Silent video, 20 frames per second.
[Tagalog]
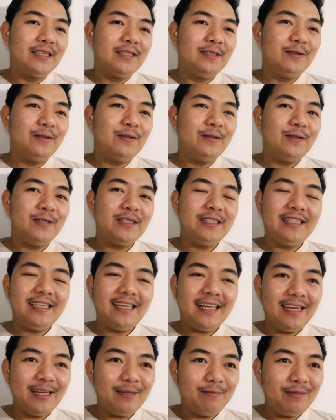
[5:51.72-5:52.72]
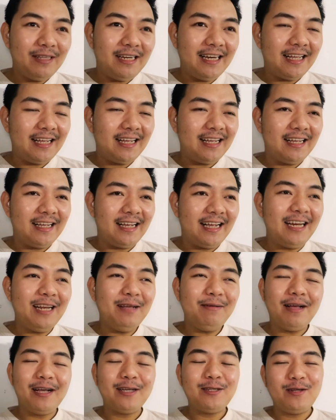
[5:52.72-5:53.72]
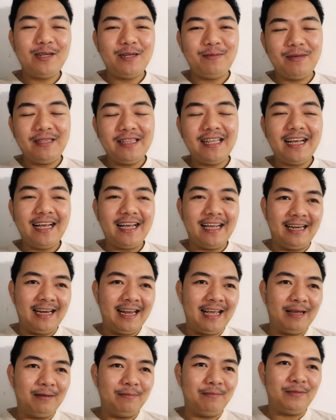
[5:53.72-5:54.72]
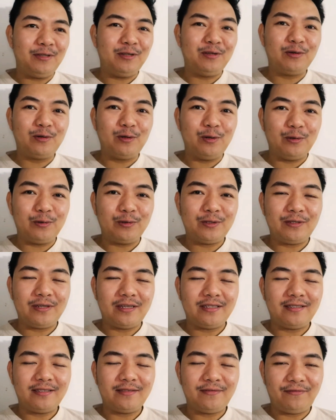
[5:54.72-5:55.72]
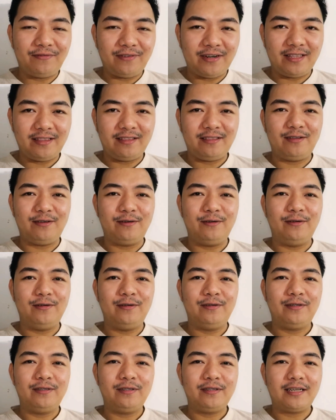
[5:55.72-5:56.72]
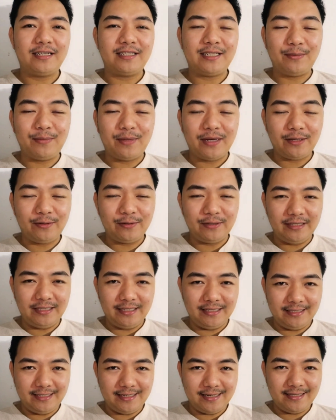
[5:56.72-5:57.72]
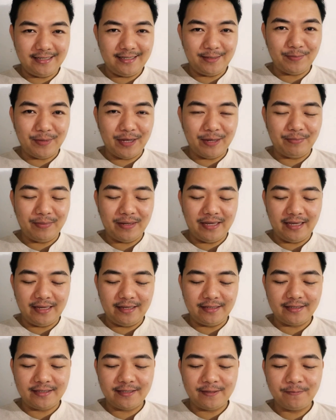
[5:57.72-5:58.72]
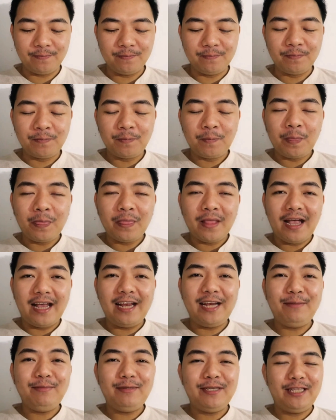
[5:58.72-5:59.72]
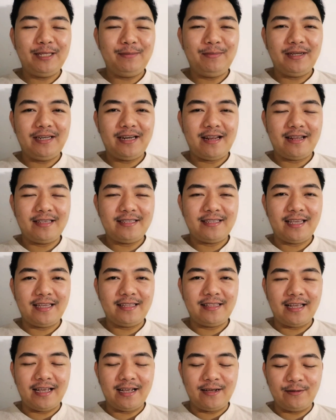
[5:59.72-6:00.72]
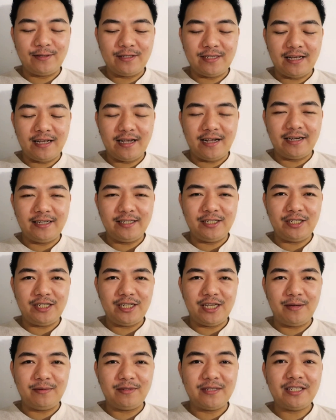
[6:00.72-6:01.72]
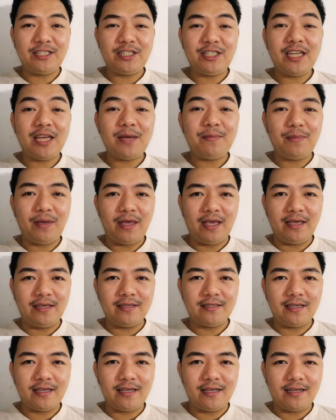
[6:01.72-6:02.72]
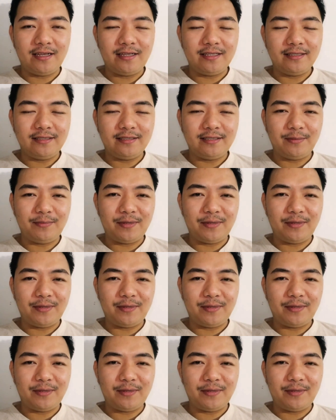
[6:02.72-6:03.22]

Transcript: No, hindi alam nila. Alam, actually, may nakaalam. Yung closest friend ko, kasamahan kong DJ, si Papa Ace. Alam niya na magre-resign na ako sa RGM, sa GMA, sa, sa